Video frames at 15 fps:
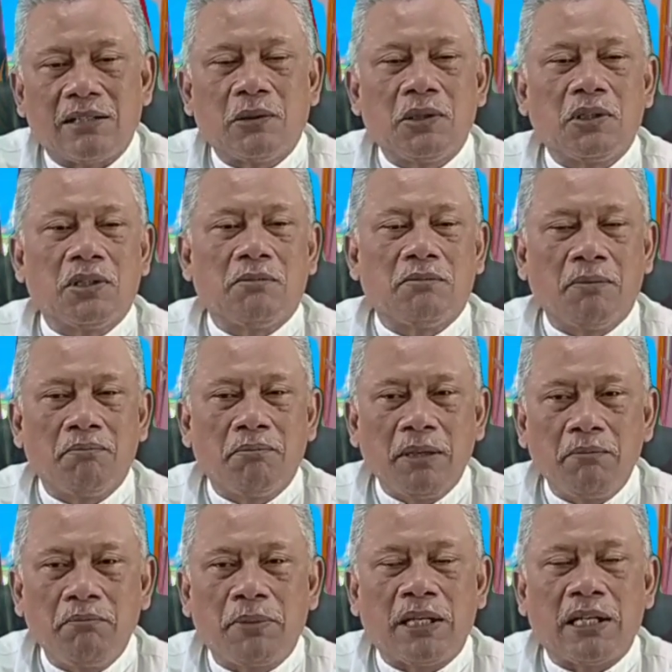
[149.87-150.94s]
untuk
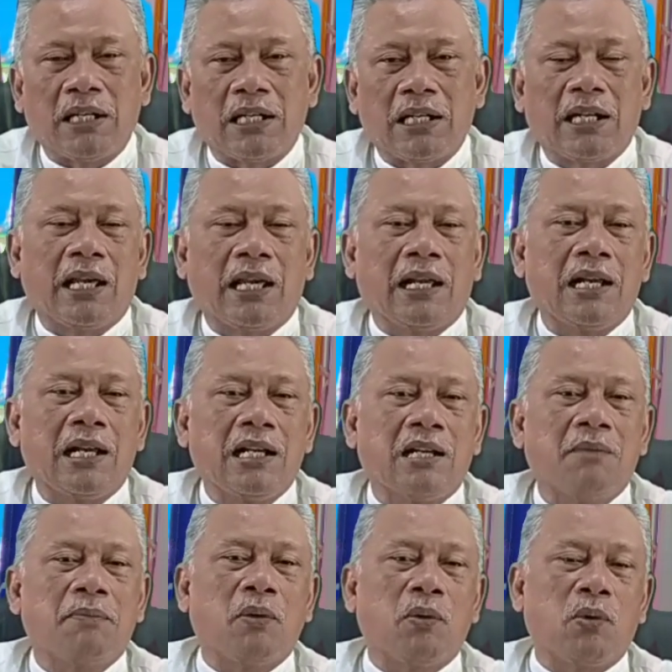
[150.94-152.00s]
memimpin era
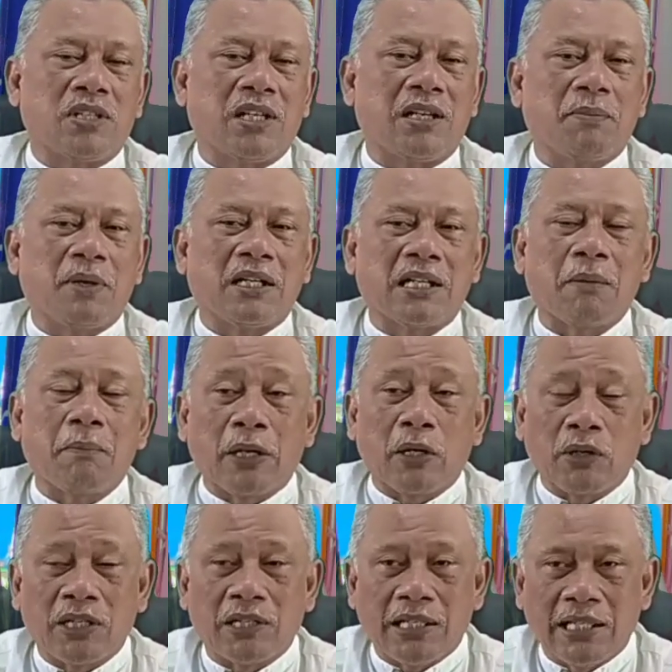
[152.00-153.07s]
kepengurusan pada
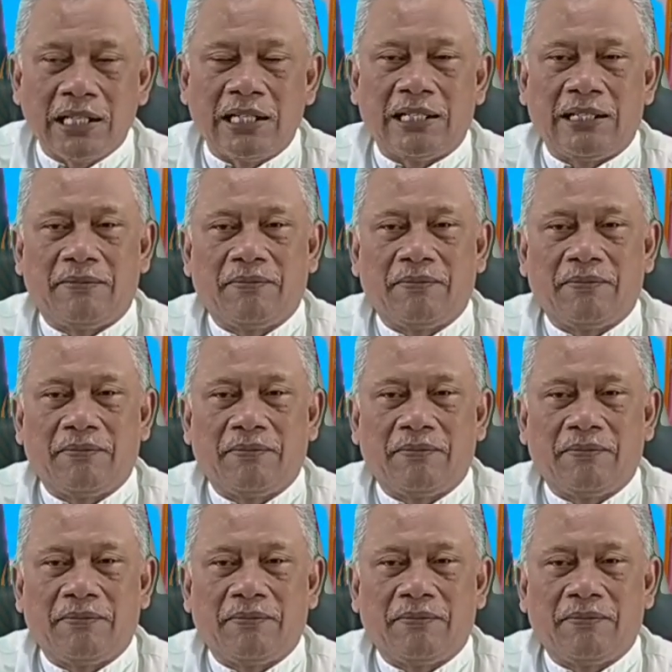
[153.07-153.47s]
periode ini